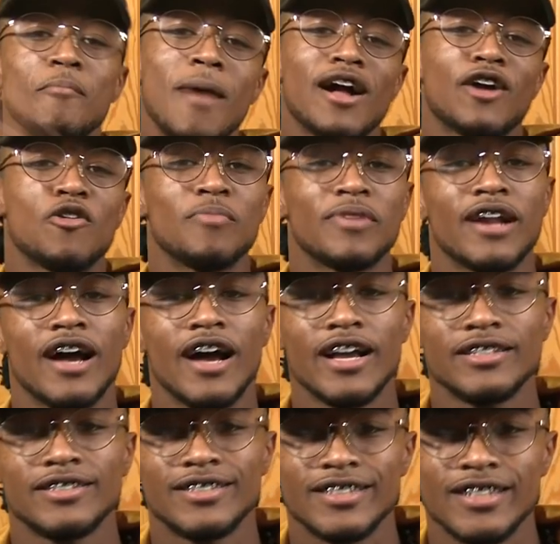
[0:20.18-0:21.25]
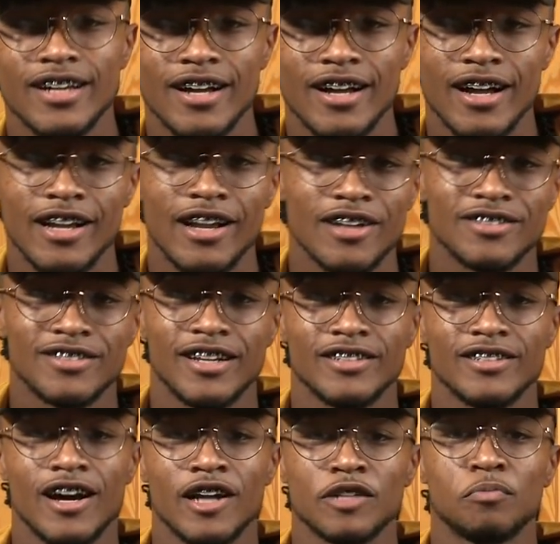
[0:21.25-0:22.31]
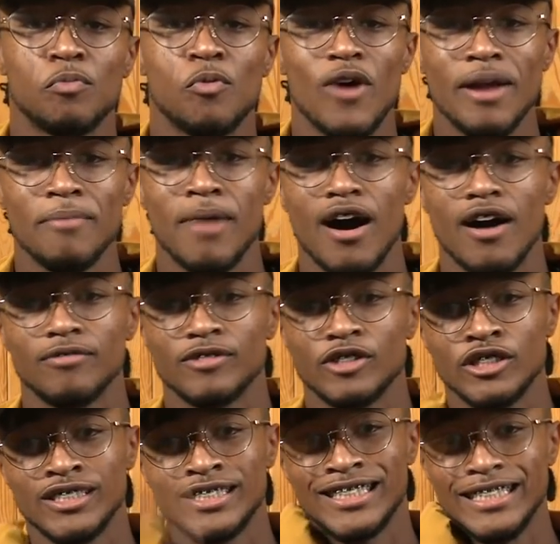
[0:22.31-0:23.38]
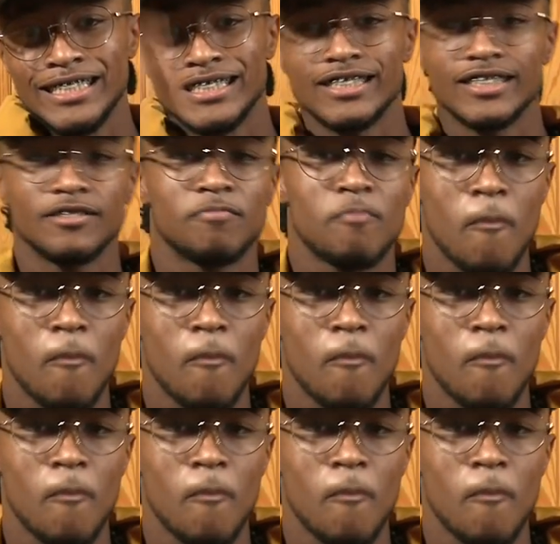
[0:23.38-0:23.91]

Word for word: معكم رايس آه، على ستريت ارت بوايما تشيز